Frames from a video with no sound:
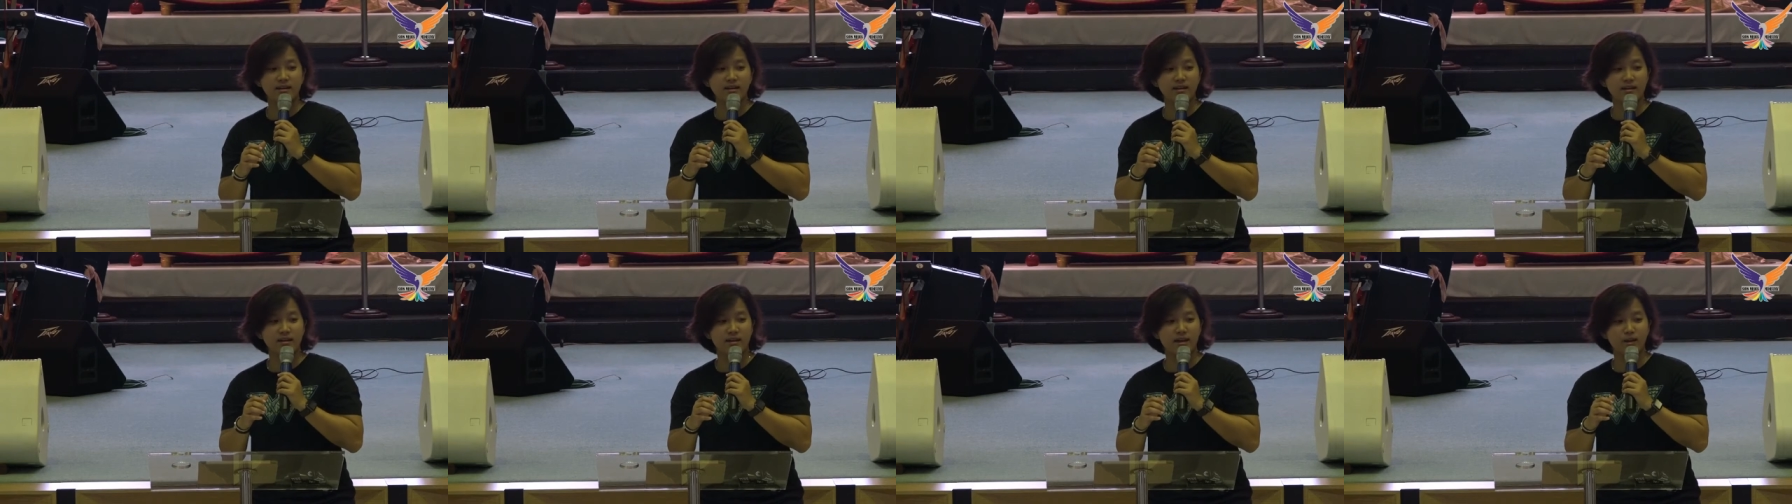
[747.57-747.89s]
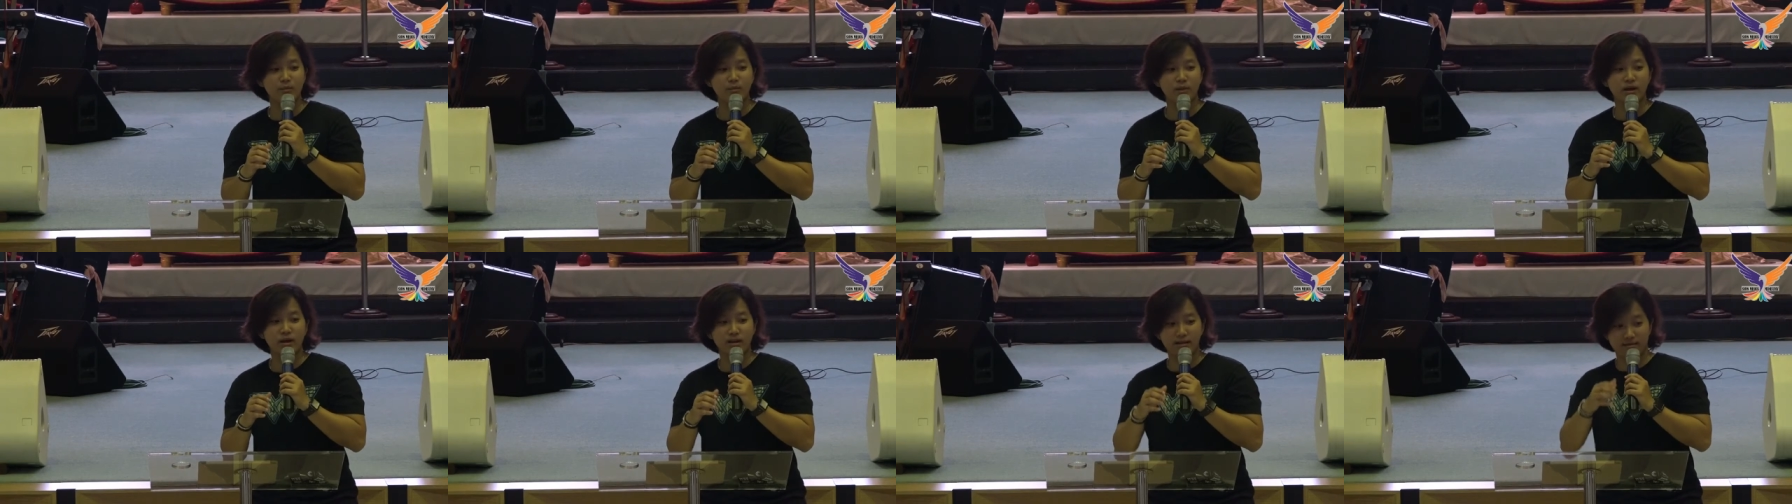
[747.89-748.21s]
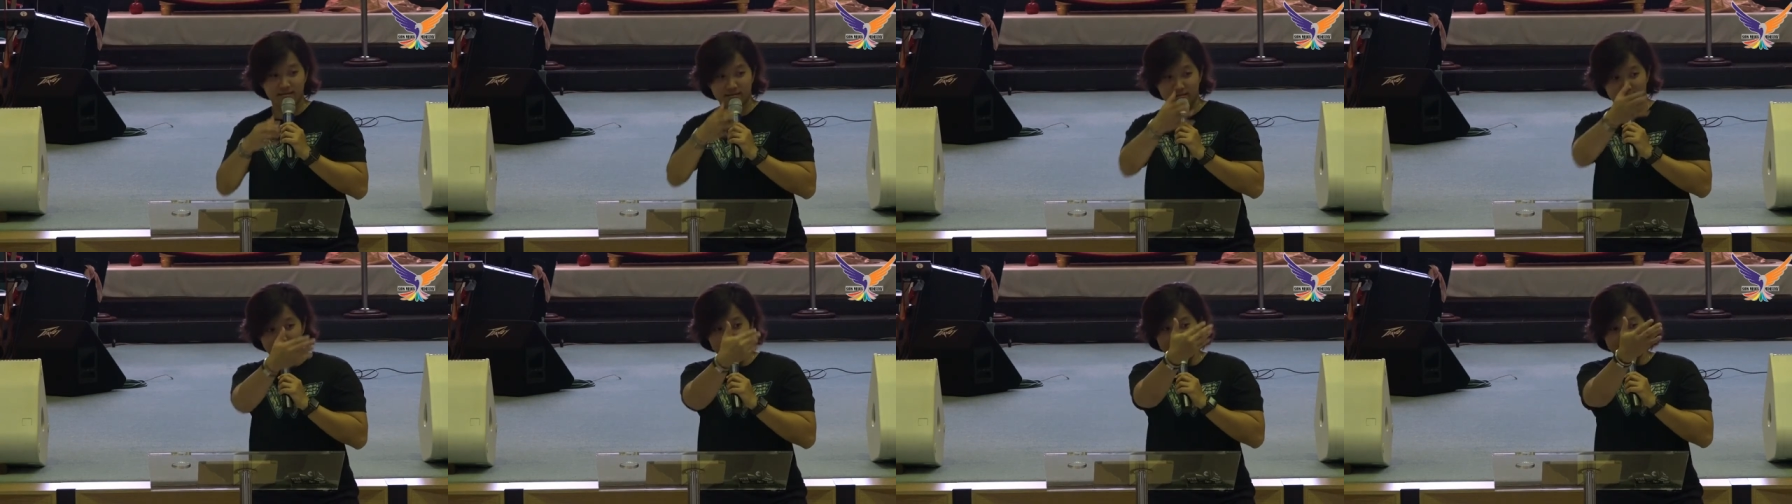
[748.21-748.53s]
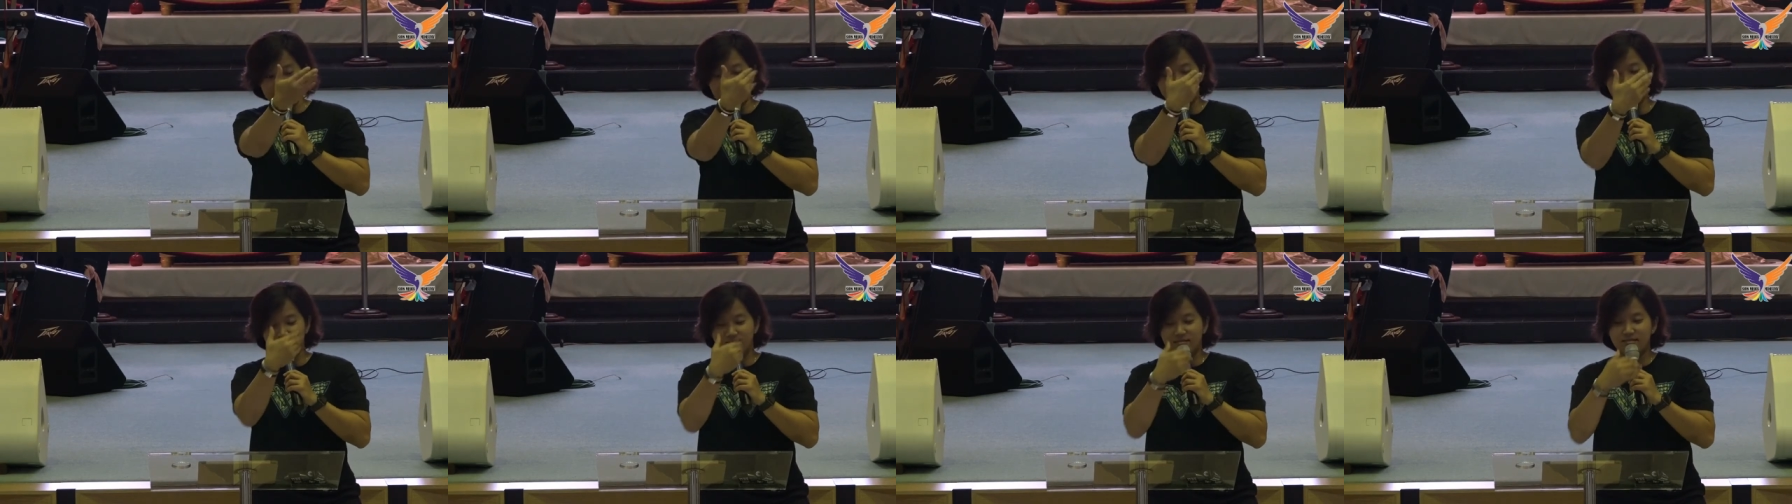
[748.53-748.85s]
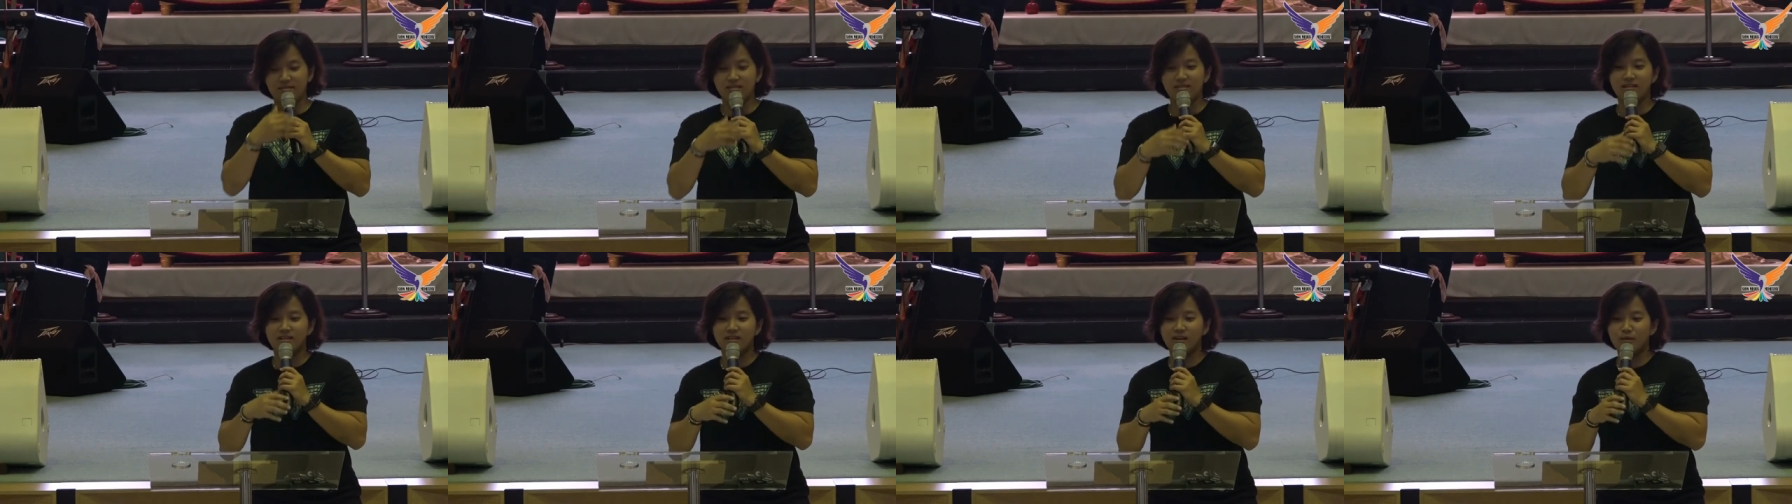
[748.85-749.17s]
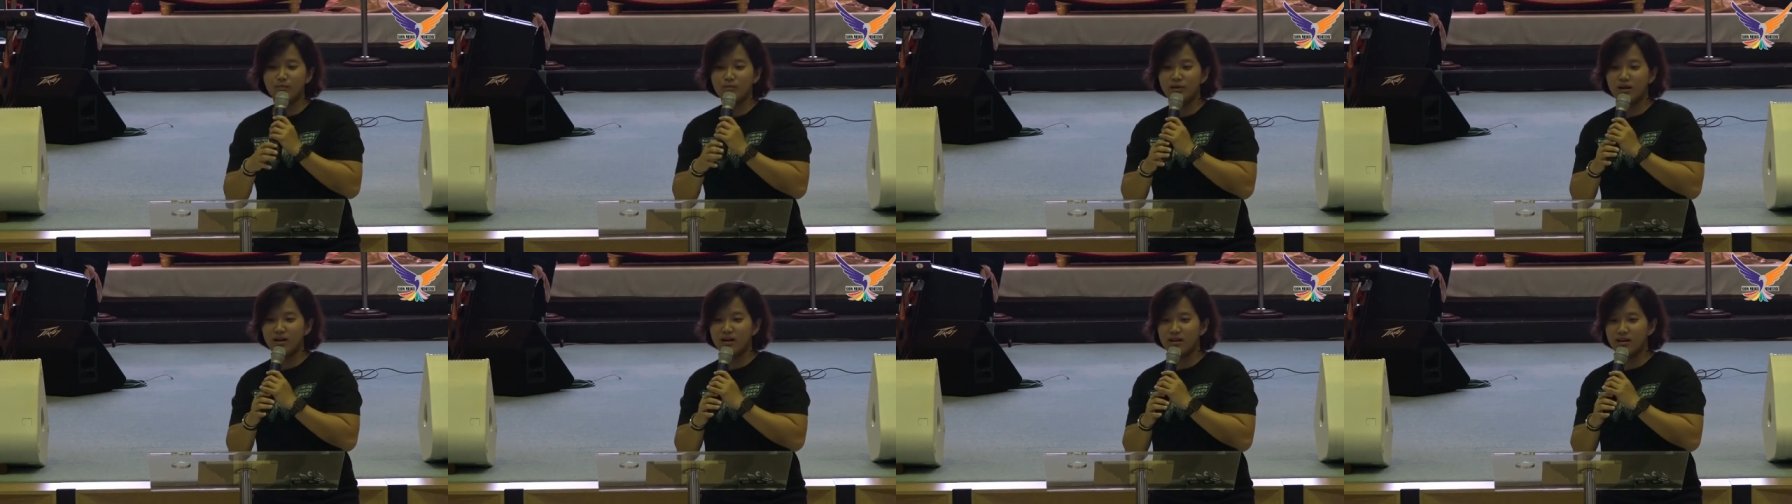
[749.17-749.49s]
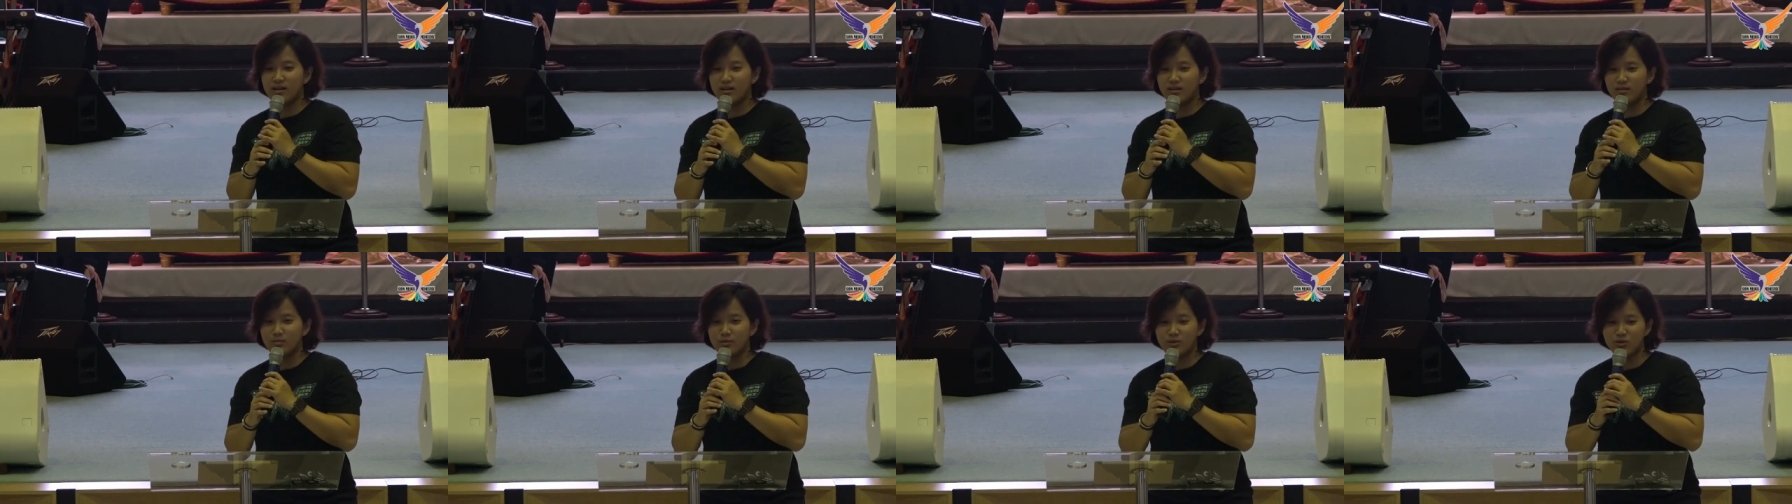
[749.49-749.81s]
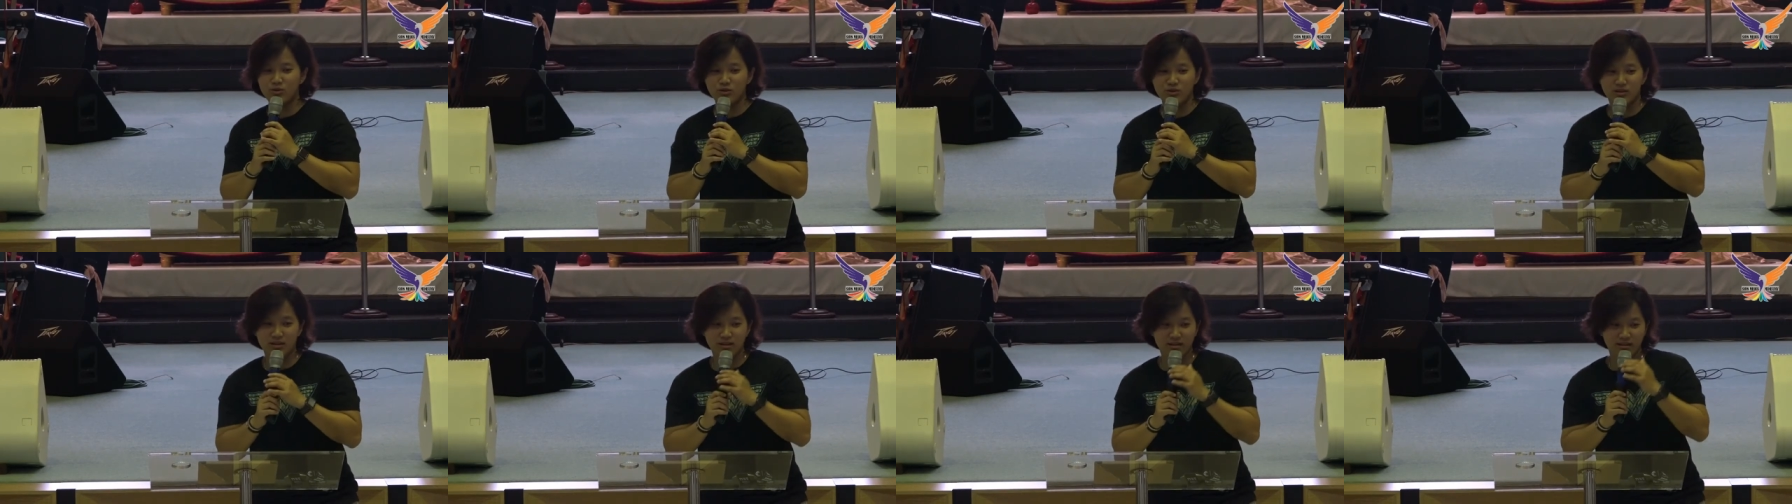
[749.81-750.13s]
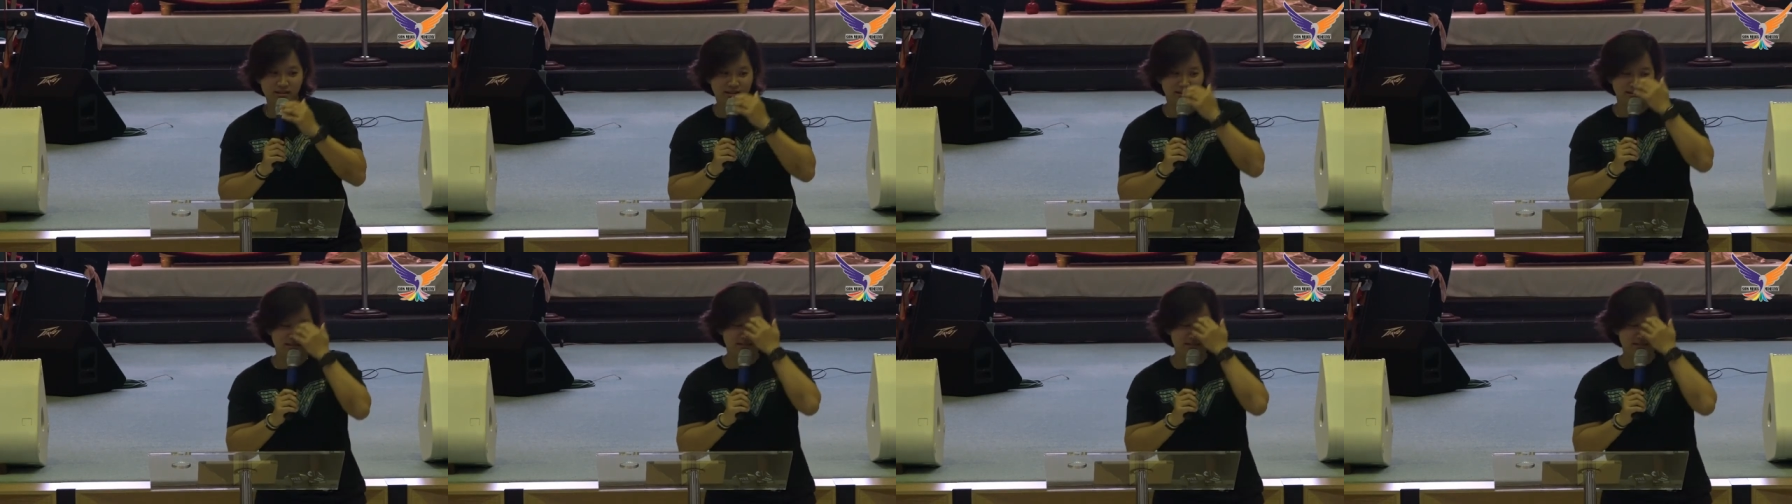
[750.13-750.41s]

kenapa, kenapa maksudnya